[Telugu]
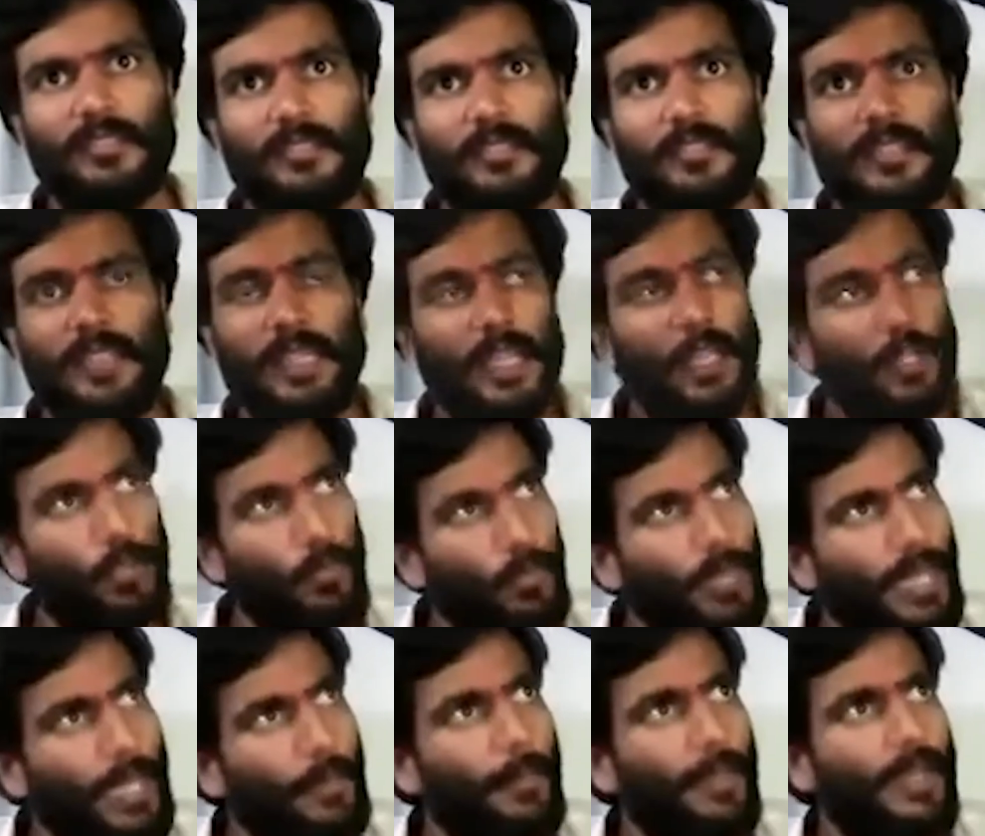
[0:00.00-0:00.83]
టేకు
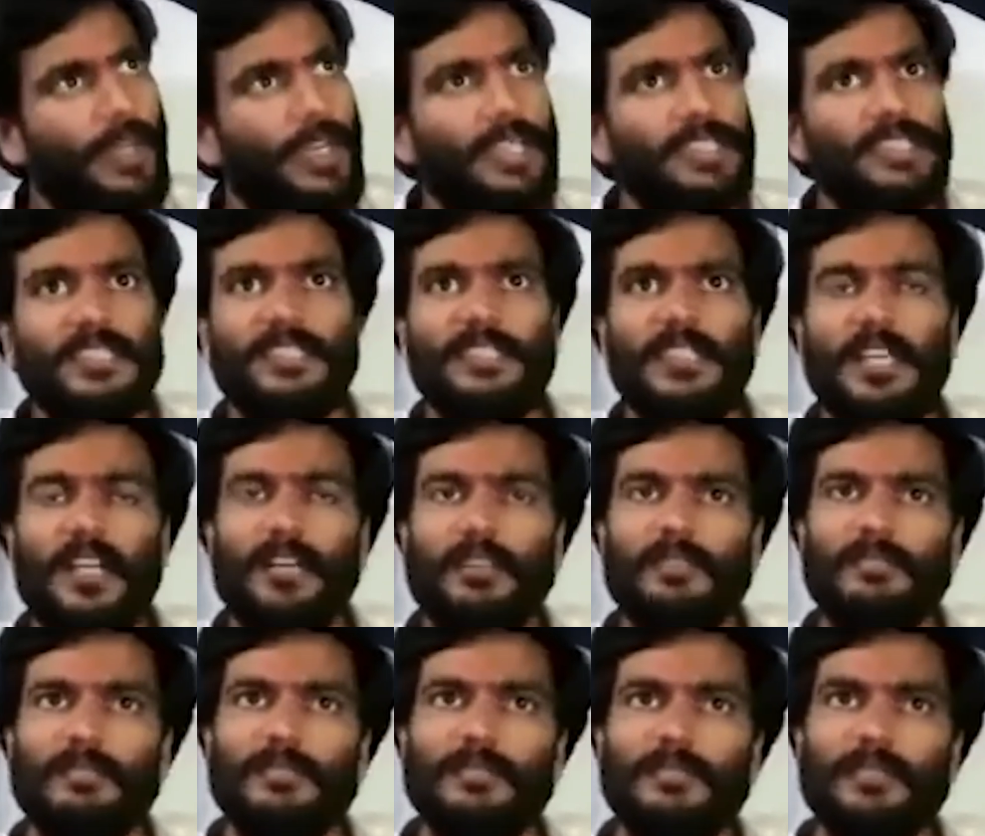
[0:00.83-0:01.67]
వ్యాపారాలు
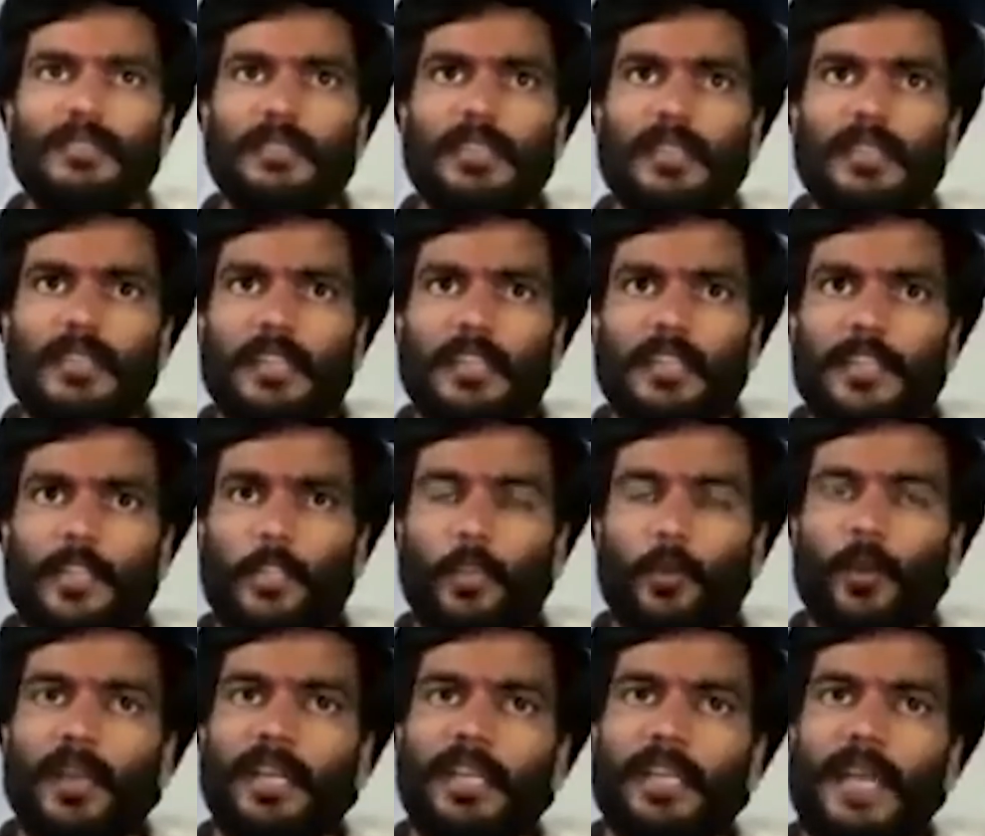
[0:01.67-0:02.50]
చేసినారు
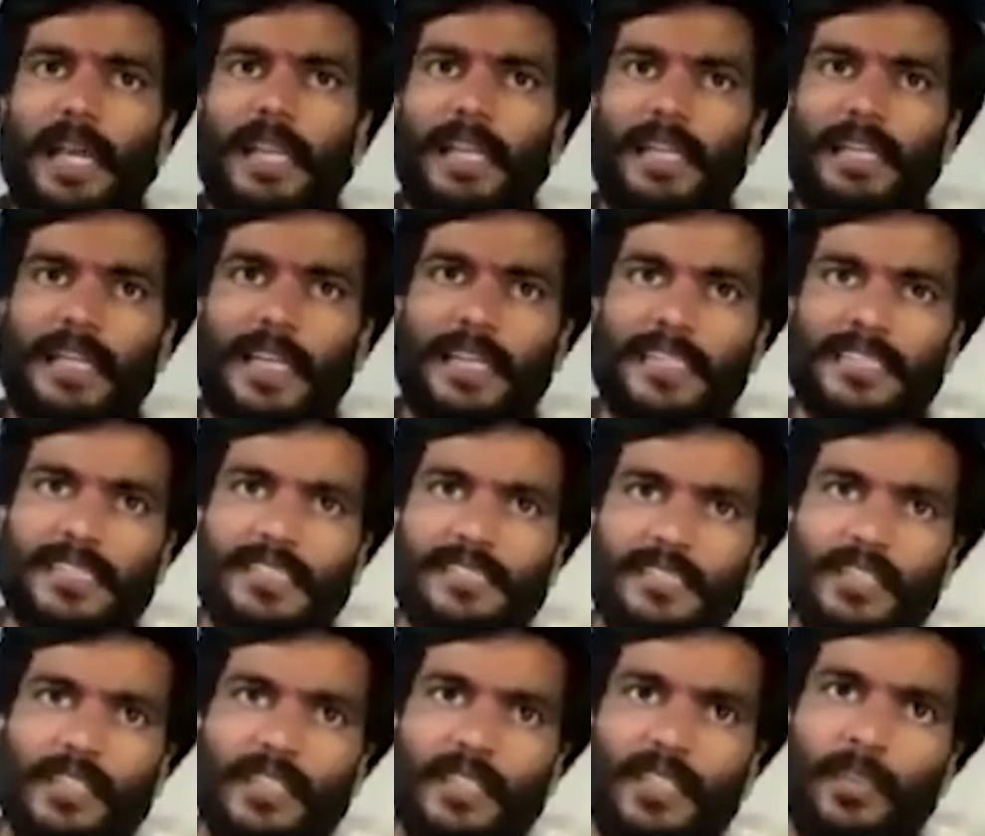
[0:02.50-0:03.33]
ఇటువంటి
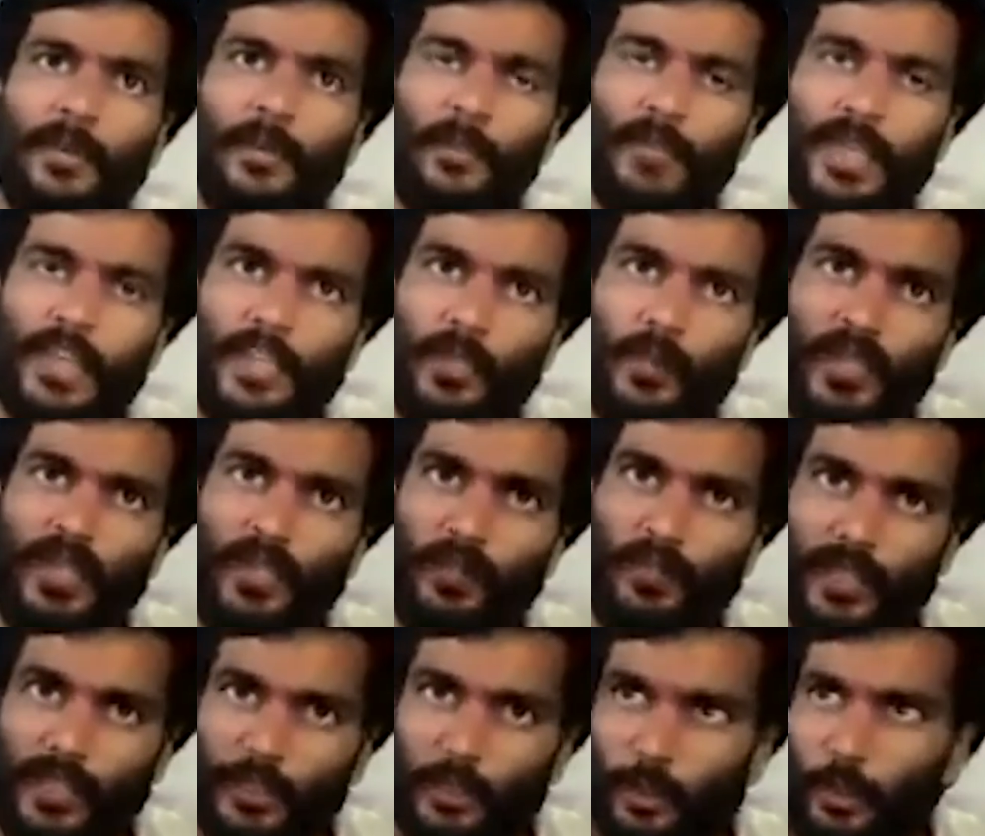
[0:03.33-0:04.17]
అలిగేషన్స్ అన్నీ
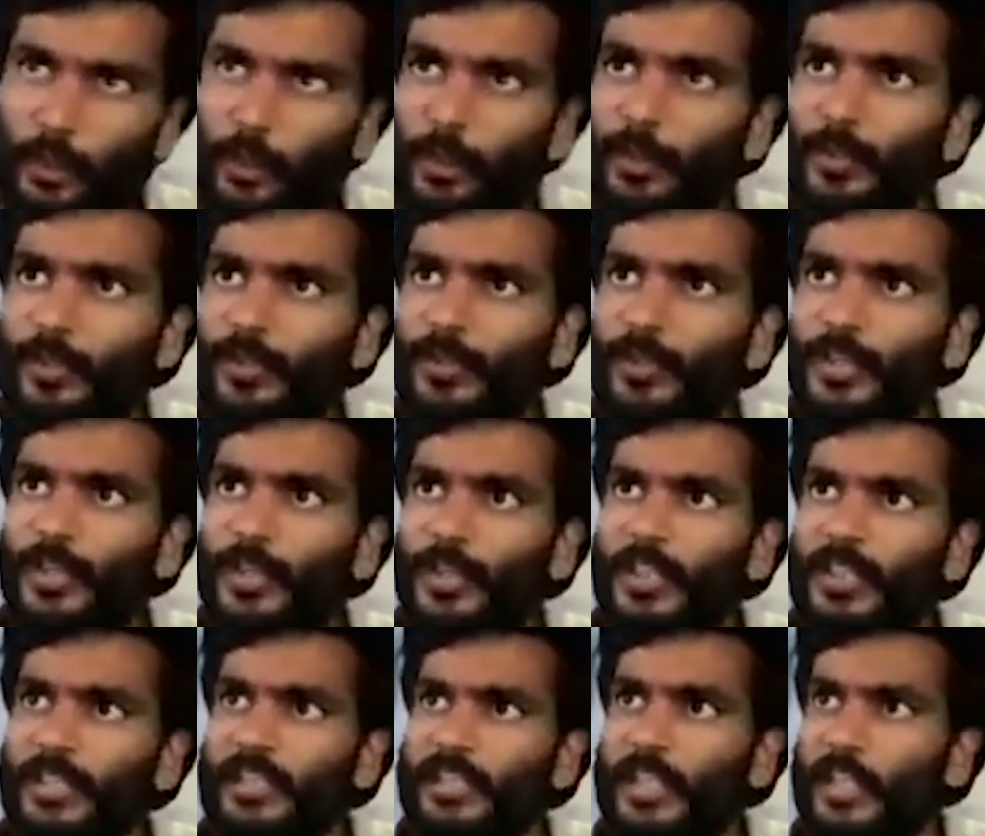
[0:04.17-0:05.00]
ఉన్నటువంటి వ్యక్తులు
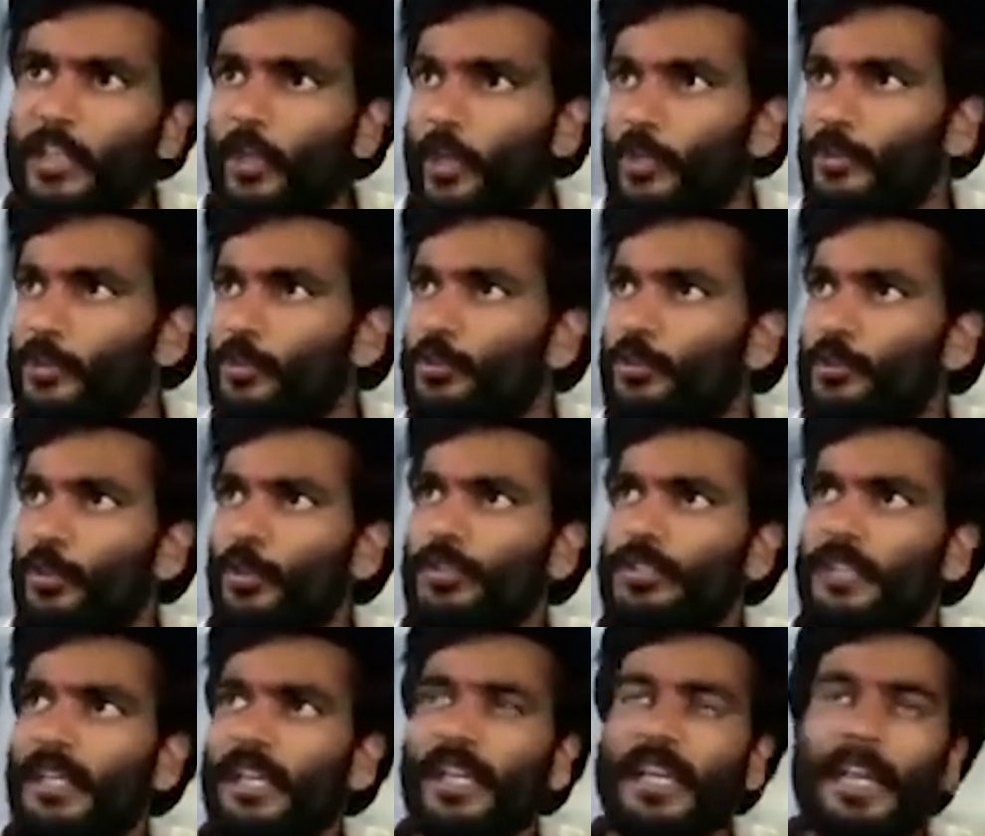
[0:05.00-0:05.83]
ఈరోజు
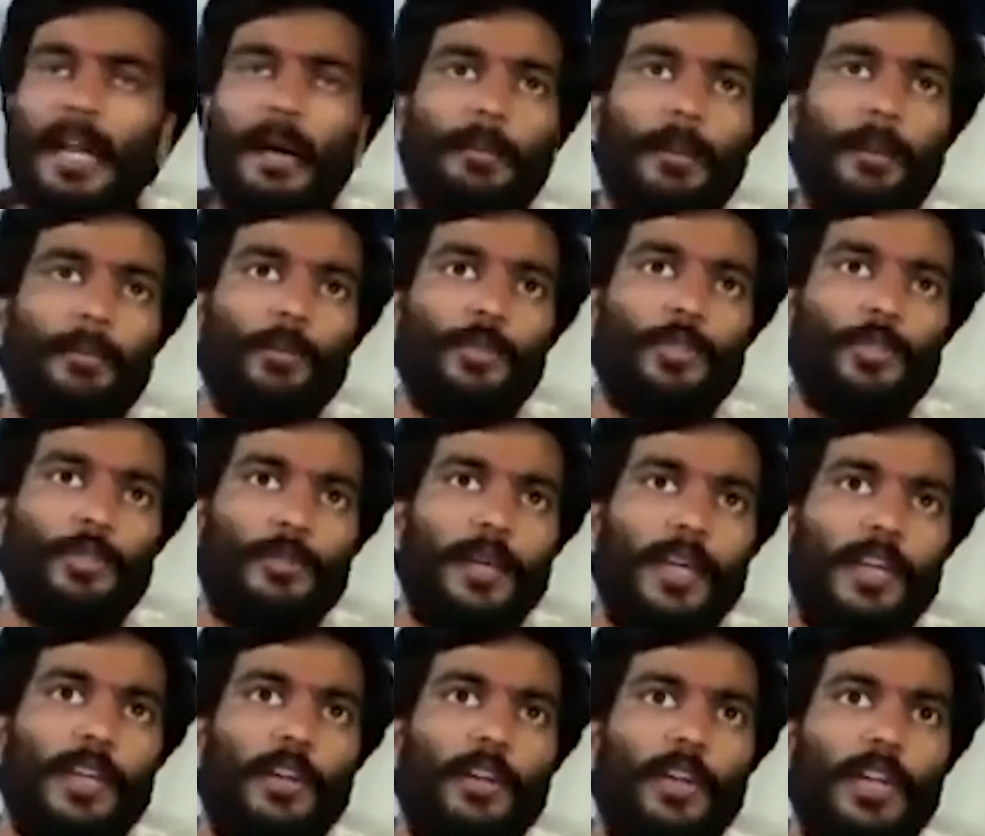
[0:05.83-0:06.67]
సొంత గ్రామం
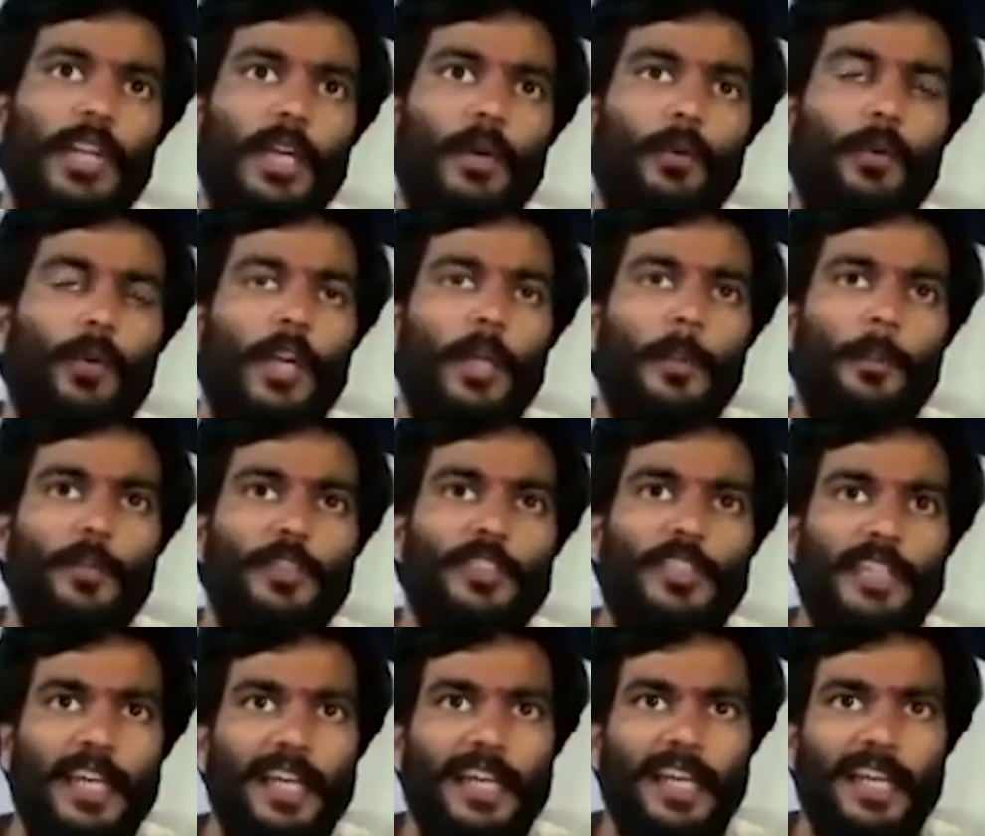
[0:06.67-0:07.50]
ముచ్చుమరిలోనే
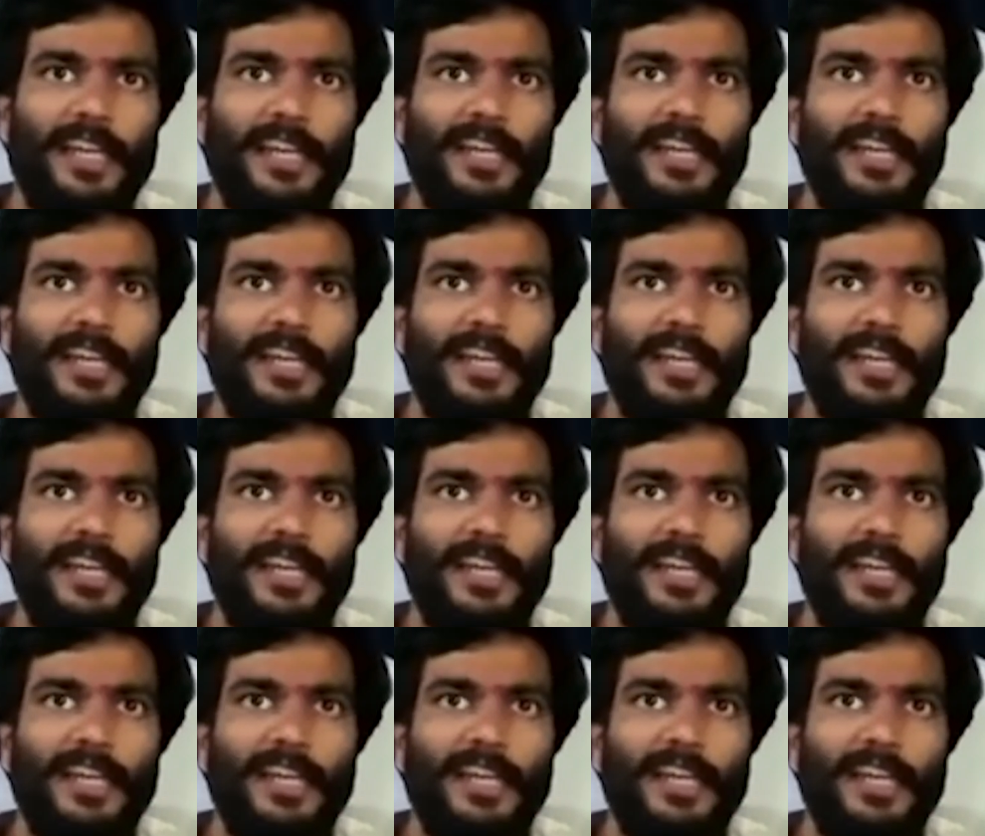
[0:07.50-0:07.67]
ఓడిపోతే